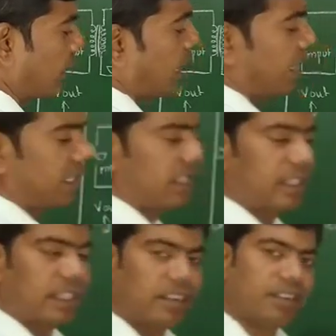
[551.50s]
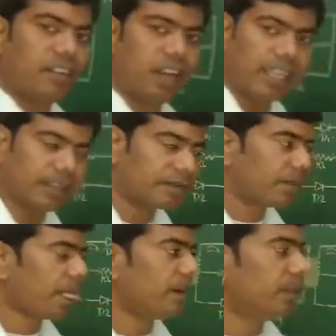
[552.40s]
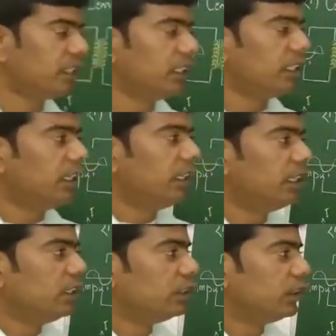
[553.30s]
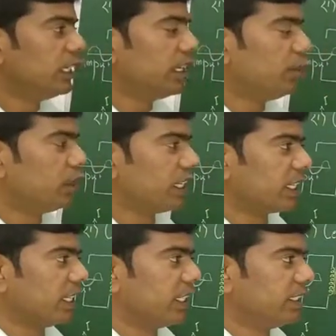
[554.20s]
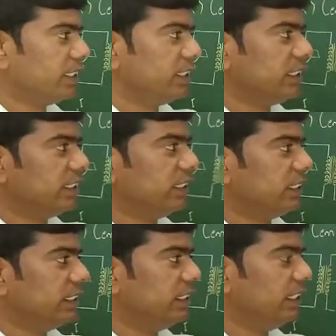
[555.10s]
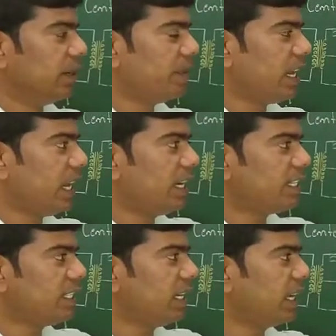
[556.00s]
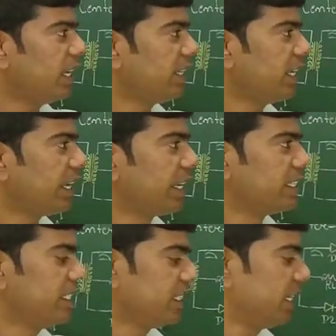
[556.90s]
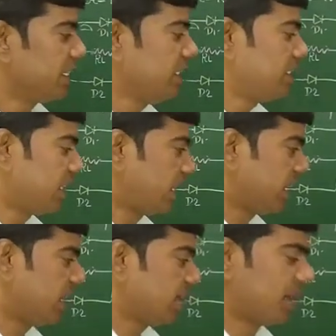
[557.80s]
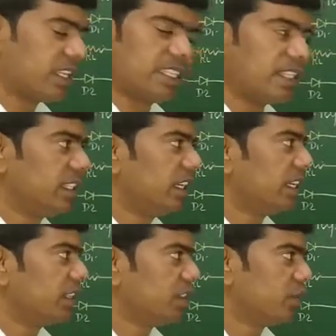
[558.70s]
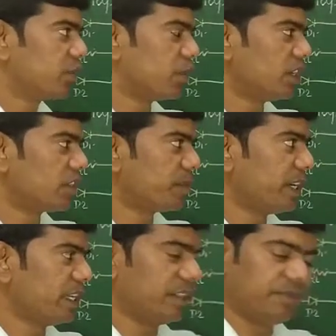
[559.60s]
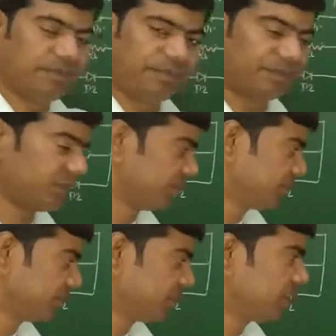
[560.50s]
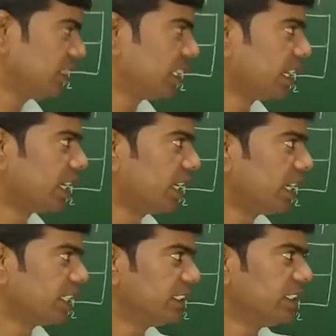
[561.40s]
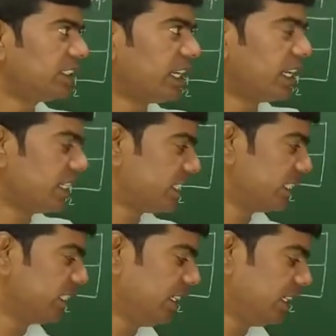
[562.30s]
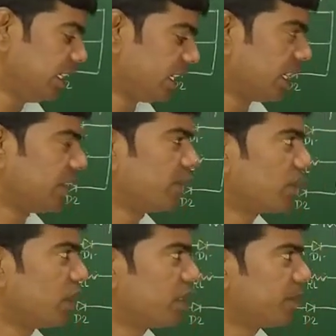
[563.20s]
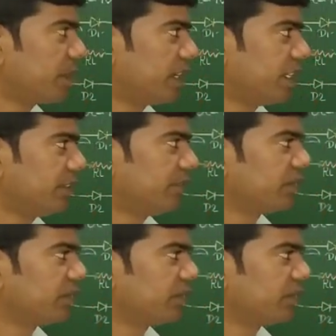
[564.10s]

डायरेक्ट करेंट ओके तो देखिए होता क्या है जब यहां से अगर ये एसी ये इस तरह का हमारा सिग्नल ये इस पॉइंट्स पे आया ठीक है इस तरह का सिग्नल अगर इस पॉइंट्स पे आया